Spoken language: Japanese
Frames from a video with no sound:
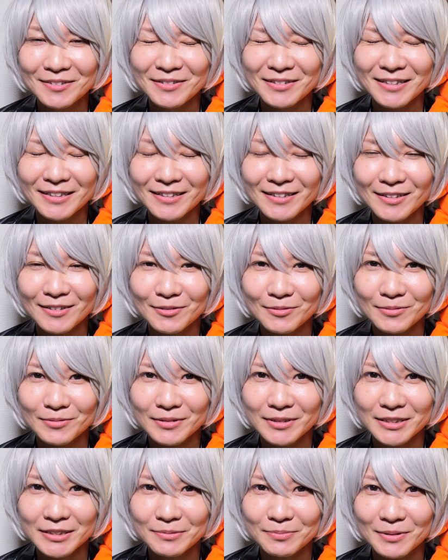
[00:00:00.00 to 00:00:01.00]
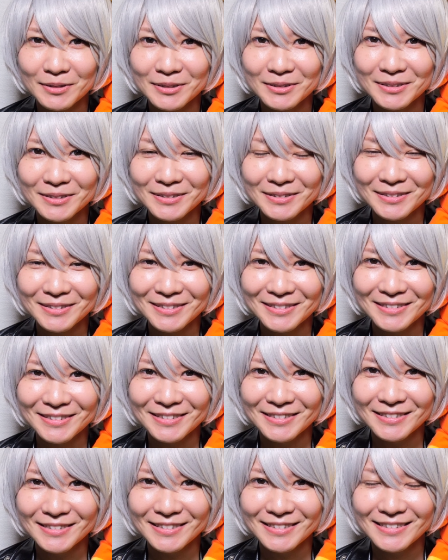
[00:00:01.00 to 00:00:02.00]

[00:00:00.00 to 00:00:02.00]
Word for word: なんかエスパルス